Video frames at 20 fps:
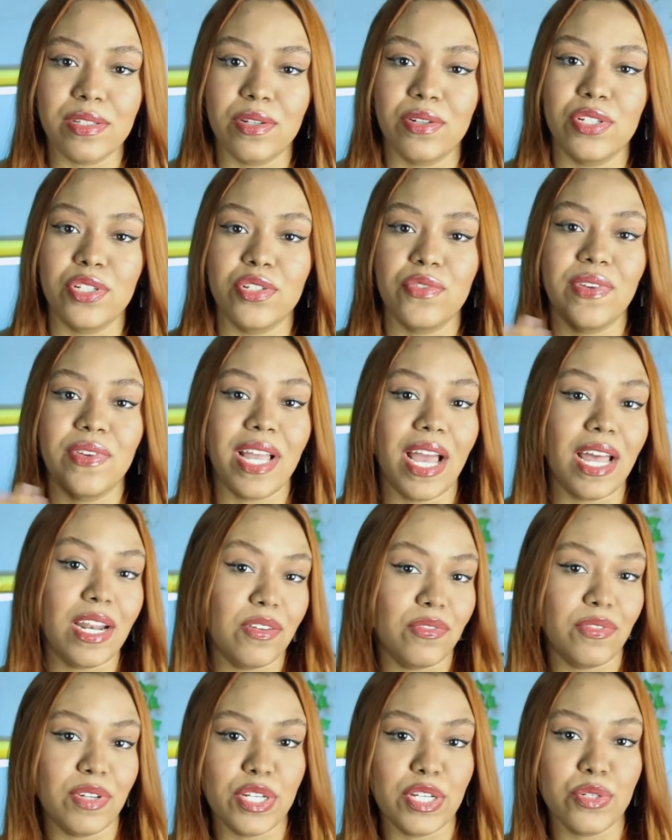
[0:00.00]
na hora de ficar
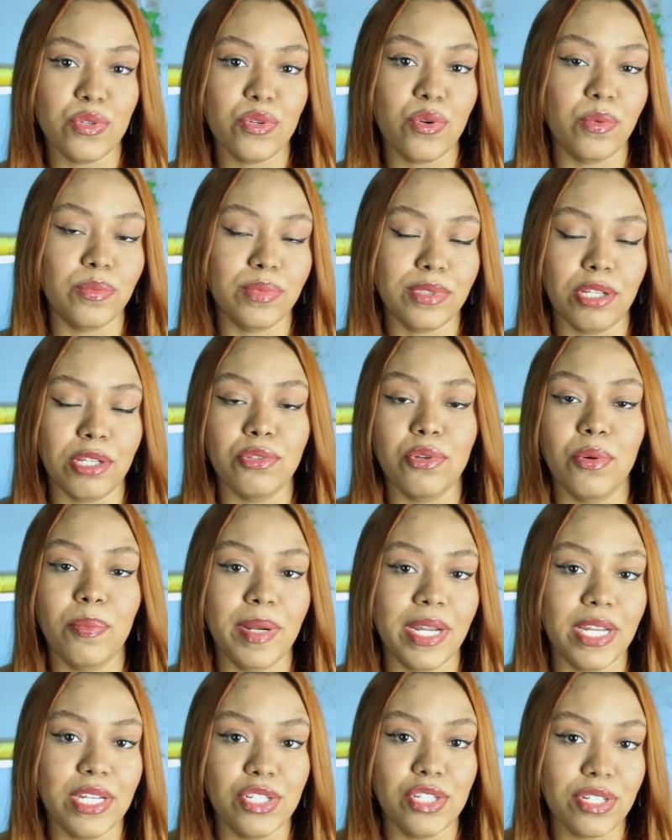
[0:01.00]
na frente do computador
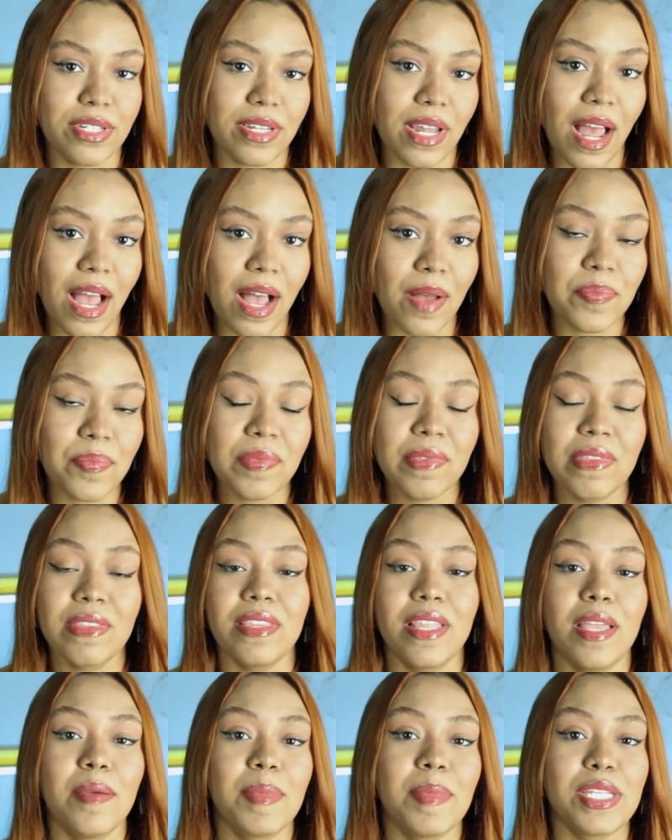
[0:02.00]
para editar,
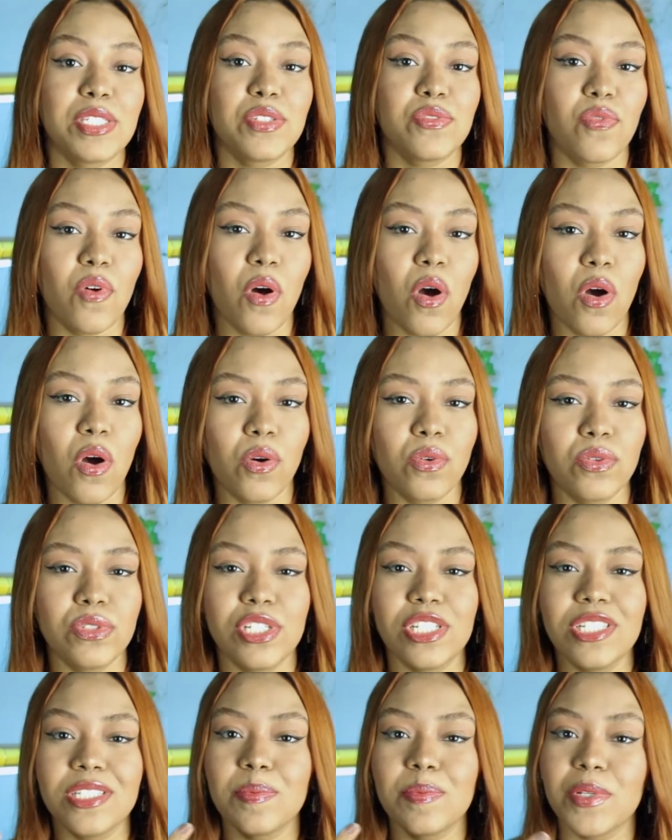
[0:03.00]
ter mais foco,
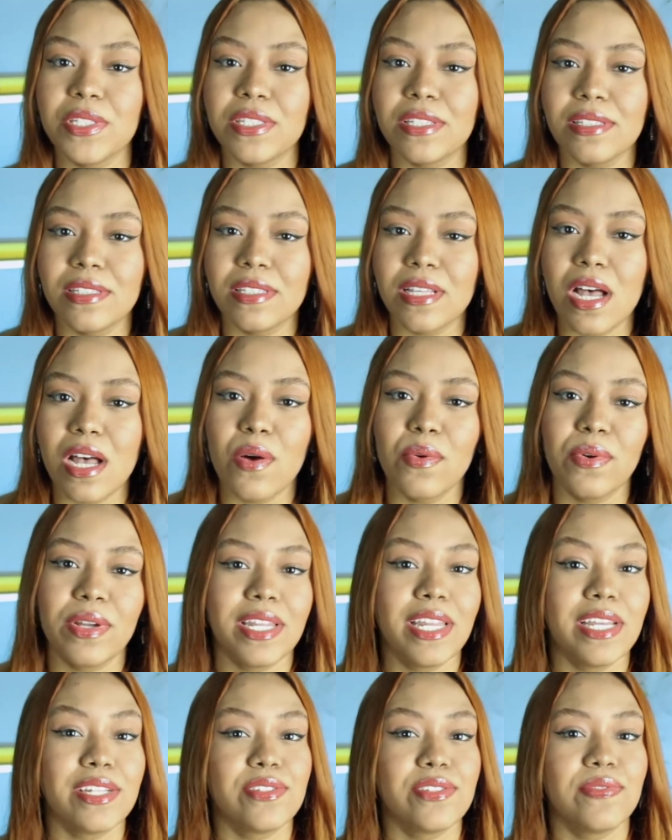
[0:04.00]
disposição,
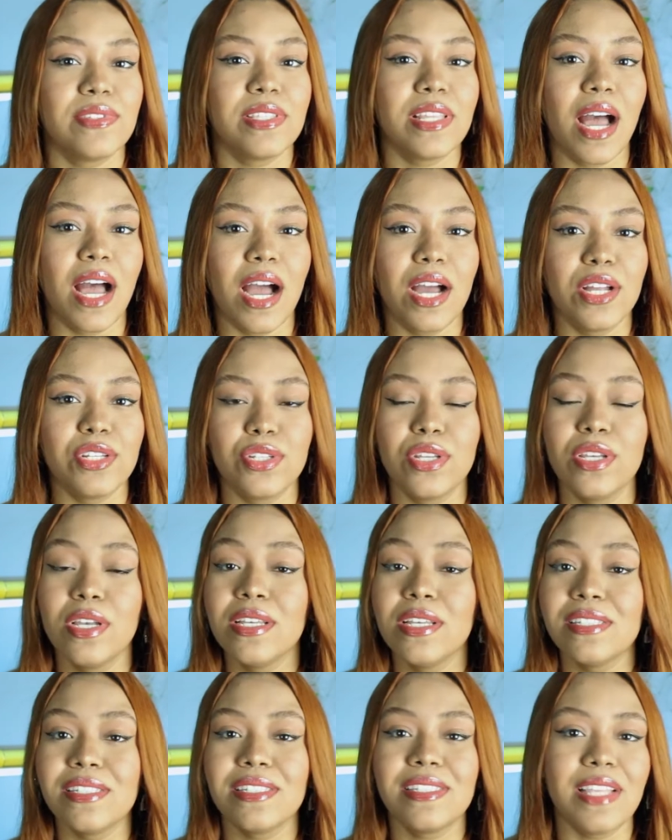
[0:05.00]
criatividade,
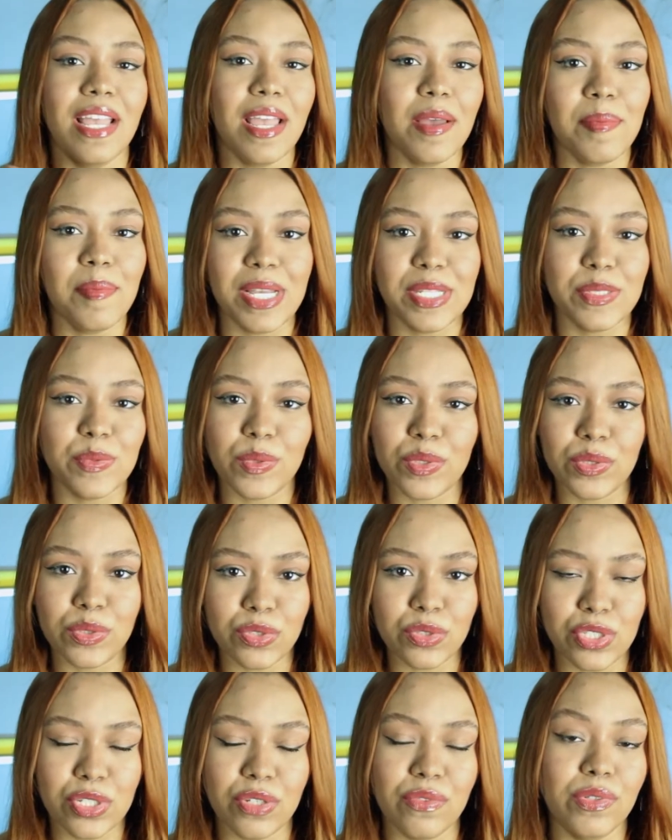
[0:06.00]
ser mais
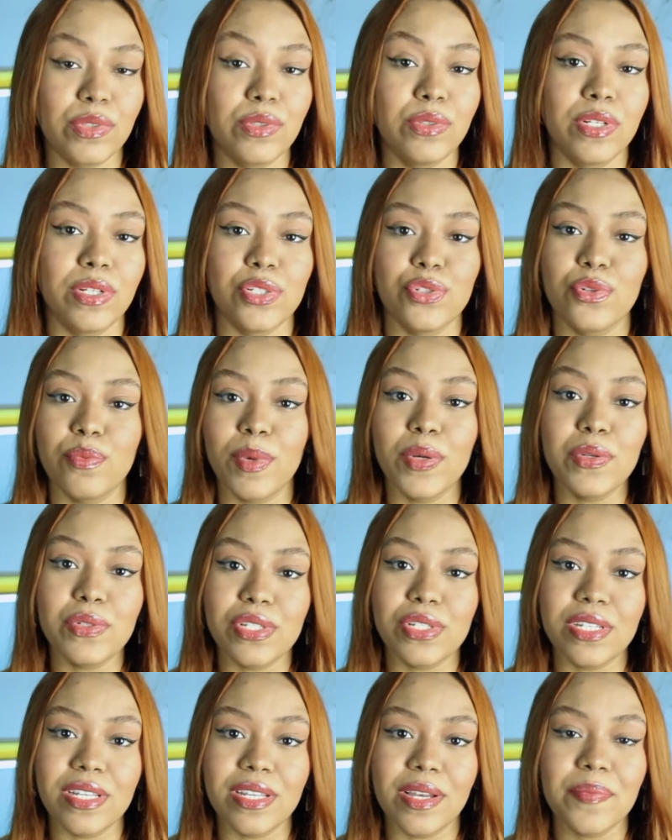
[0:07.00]
produtiva durante o meu
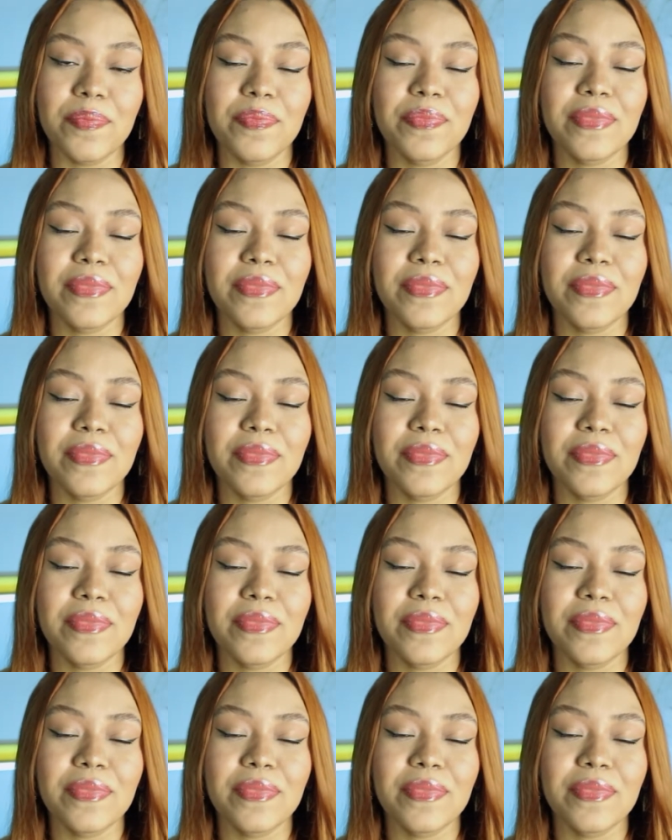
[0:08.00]
dia